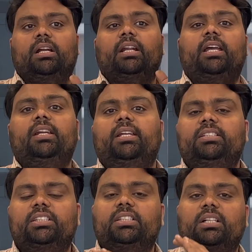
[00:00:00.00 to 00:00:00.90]
नई नई
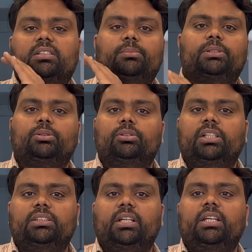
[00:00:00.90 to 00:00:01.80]
चीज़ें कस्टमर्स को
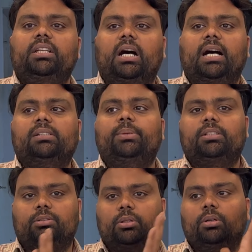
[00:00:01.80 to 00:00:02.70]
देती रही आज
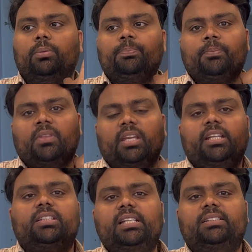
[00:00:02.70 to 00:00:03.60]
मेस्ट्रो
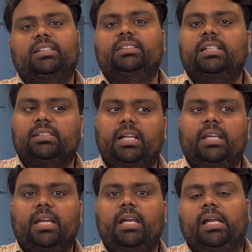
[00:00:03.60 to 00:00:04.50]
इतनी सक्सेस नहीं
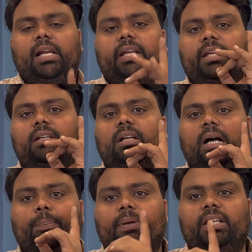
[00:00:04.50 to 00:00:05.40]
है लेकिन
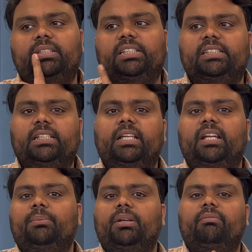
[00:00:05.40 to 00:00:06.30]
अपनी चीज़ें
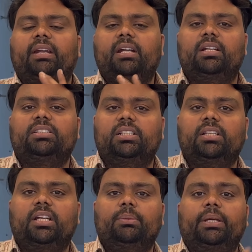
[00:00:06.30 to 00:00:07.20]
देने में वेरिएंट अच्छे
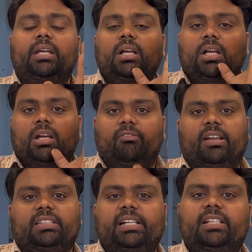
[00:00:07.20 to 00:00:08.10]
देने में
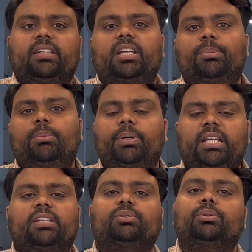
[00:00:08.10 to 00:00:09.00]
फैसिलिटी देने में
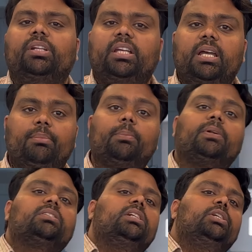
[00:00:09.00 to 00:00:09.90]
बढ़िया स्कूटी है मैं
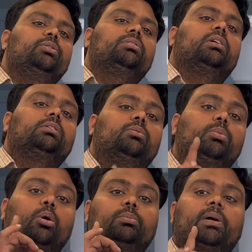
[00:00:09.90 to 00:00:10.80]
पर्सनली यूज़ करता हूँ
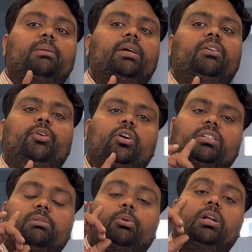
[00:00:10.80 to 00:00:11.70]
बहुत बार मैंने वीडियो के
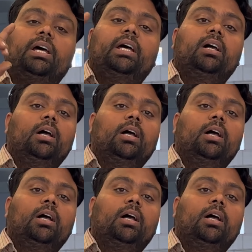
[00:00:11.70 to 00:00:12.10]
अंदर बोला है